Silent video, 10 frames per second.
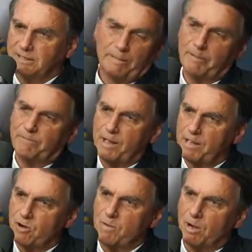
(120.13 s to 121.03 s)
também
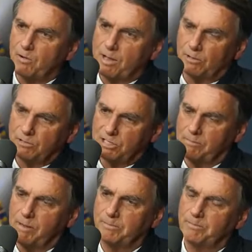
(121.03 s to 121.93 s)
fazer alguma coisa no
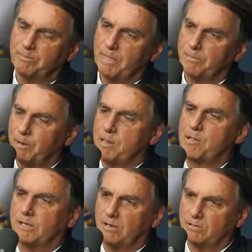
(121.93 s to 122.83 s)
sistema
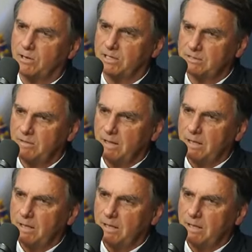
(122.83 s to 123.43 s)
prisional nosso.